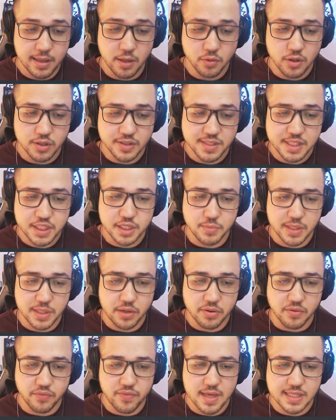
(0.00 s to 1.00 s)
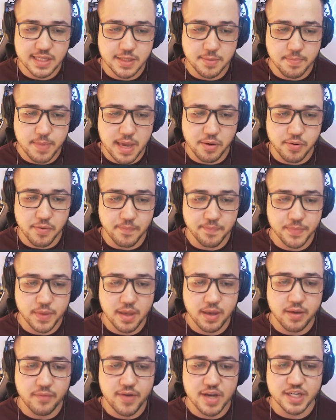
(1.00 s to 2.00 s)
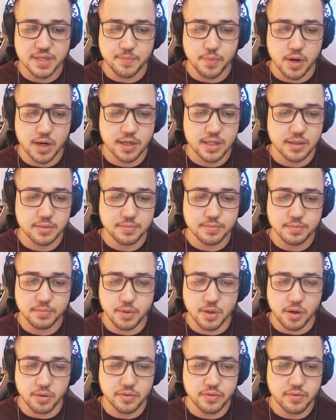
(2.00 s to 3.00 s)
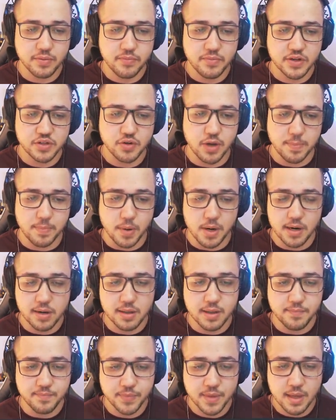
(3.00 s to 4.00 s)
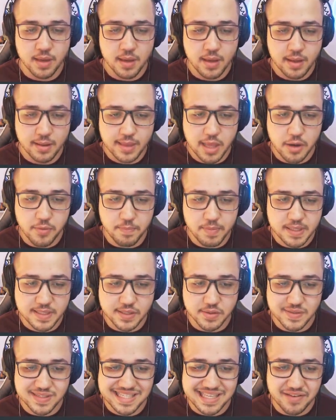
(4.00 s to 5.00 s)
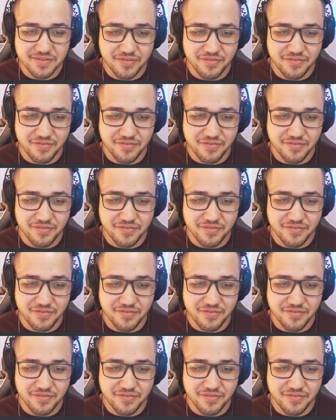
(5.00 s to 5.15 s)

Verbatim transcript: Não tô sentindo muita confiança, pego, fecha a porta. Pronto, fechou a porta. Tem um pixelzinho